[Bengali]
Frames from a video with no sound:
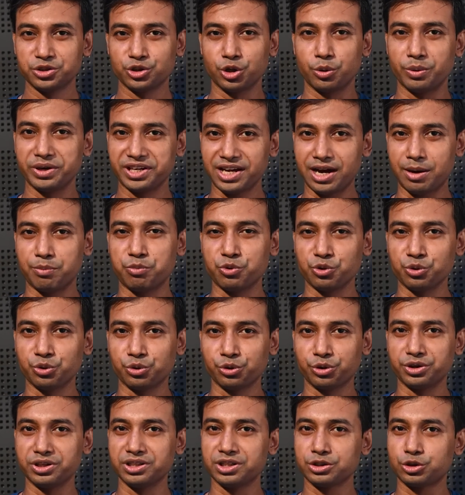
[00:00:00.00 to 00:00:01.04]
সবাইকে আপন
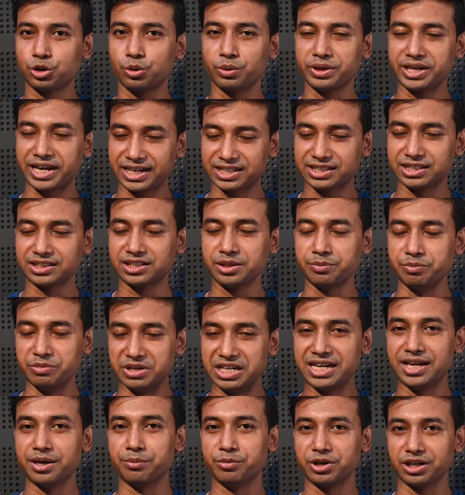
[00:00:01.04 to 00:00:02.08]
করে নিয়ে সবাই একসাথে
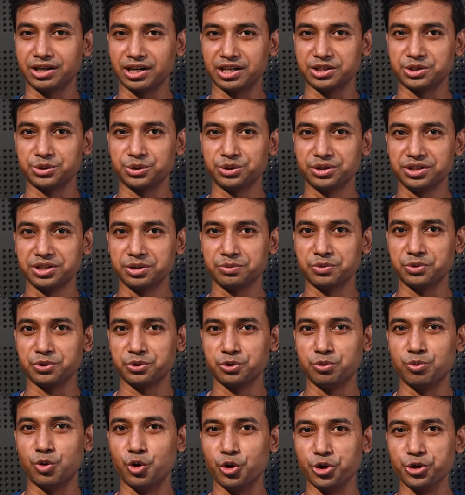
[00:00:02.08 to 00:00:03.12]
মিলে আমরা কাজ করি এবং
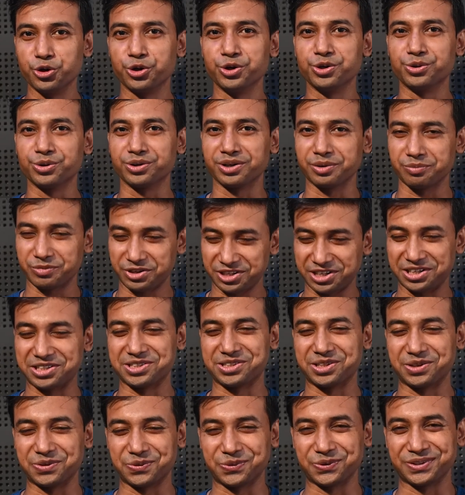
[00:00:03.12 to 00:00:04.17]
খুব হৈ হৈ করে আমরা
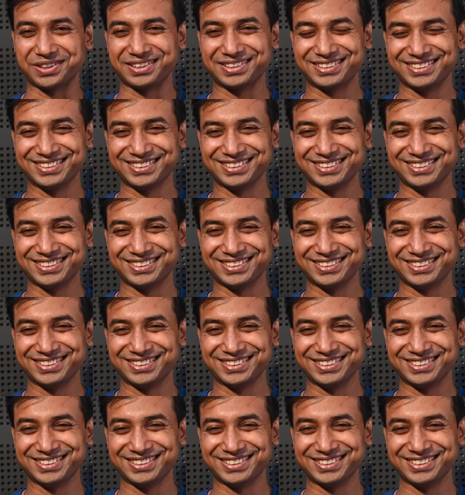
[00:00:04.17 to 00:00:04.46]
কাজটা করি